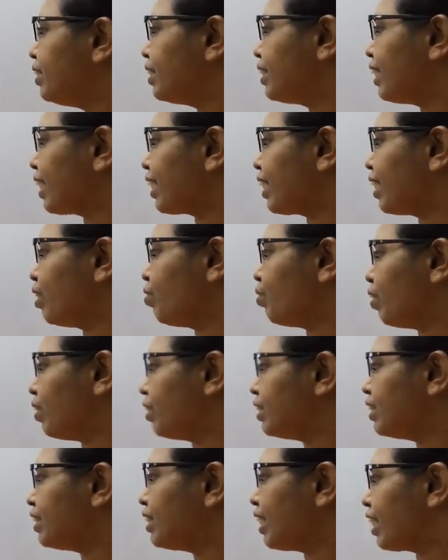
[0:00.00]
செகண்ட் ஒன்
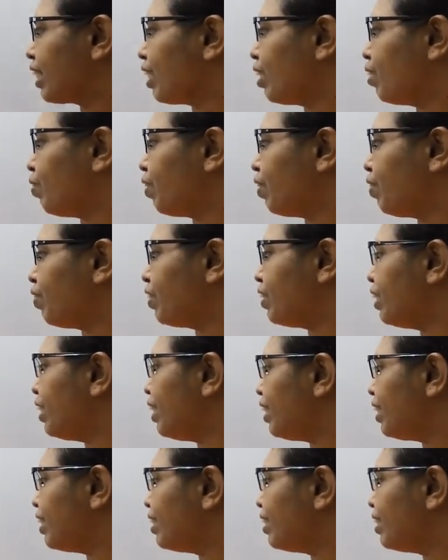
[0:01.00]
செகண்ட் ஒன் வந்து